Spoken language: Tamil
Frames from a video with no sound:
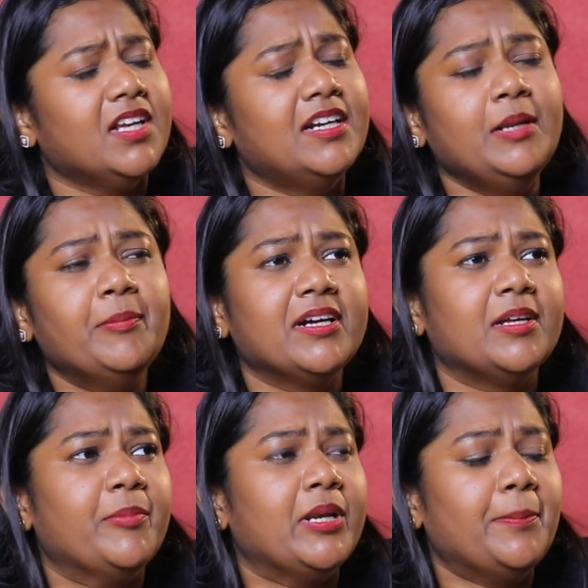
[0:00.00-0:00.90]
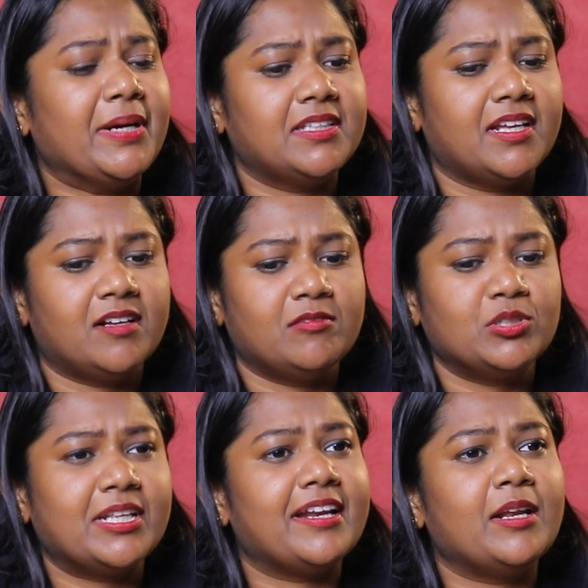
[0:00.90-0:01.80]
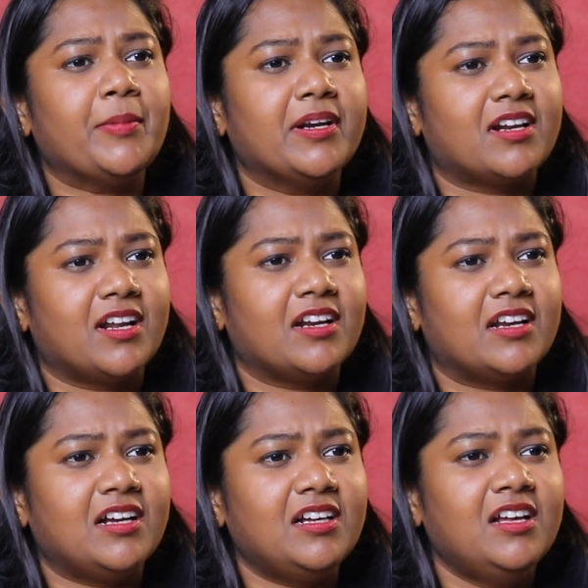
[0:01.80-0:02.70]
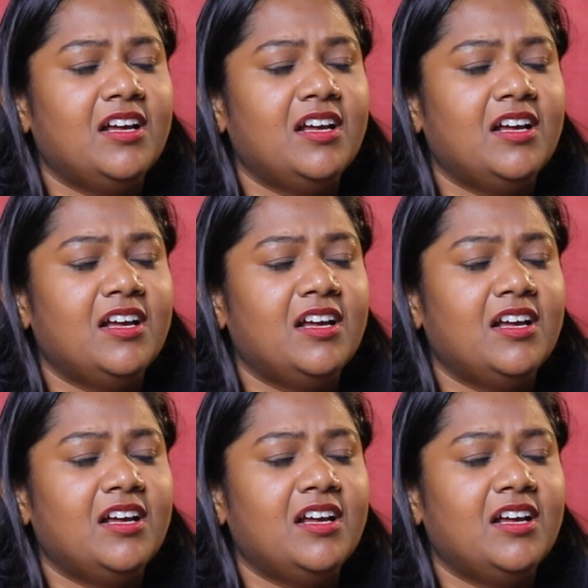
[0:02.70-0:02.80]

கண்டிப்பாங்க இப்பெல்லாம் பாத்தீங்கன்னா ஒருத்தர் என்ன பண்றாங்கன்னா